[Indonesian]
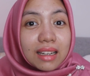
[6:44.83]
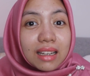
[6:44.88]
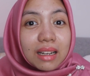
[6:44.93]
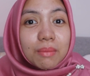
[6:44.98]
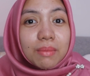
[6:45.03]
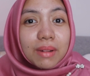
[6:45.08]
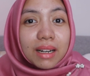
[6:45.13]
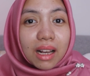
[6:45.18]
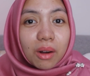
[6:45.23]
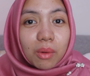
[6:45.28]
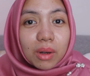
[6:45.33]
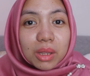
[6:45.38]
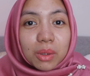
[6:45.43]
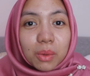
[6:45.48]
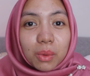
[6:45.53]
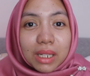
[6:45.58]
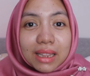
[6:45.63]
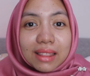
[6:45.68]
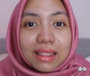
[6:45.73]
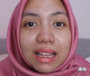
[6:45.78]
dan merawat
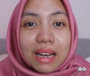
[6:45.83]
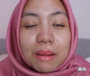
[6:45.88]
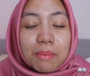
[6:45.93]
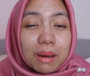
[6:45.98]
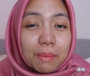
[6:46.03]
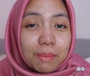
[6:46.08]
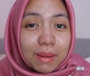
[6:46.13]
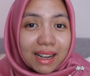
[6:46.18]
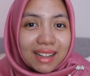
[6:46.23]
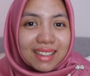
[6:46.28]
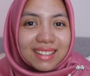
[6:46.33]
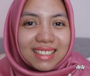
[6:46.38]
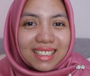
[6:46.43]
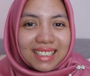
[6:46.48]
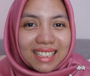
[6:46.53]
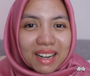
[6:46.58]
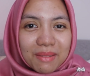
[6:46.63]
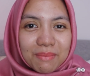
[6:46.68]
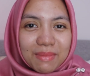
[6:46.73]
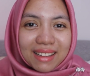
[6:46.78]
kulit dari paparan
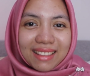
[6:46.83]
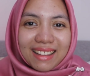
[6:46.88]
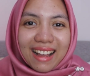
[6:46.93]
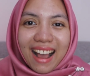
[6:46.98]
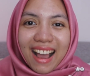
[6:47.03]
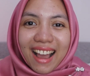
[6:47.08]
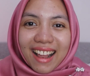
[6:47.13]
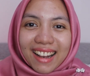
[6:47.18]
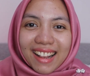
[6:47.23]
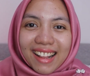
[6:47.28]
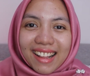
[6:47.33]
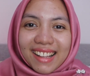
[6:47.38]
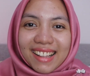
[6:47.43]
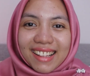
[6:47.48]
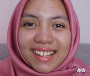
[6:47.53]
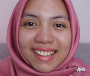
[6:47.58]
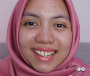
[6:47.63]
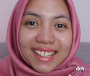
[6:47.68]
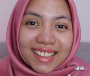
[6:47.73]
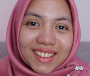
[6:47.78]
sinar matahari
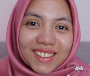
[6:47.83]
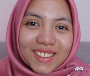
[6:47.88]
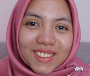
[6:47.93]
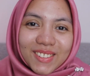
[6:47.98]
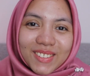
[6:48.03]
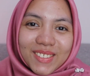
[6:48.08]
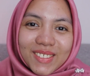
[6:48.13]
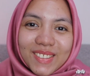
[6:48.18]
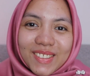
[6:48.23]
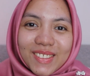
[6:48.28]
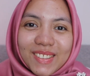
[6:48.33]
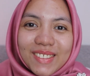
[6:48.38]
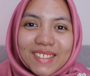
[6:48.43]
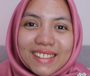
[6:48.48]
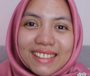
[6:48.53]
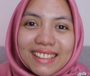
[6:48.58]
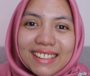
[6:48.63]
gitu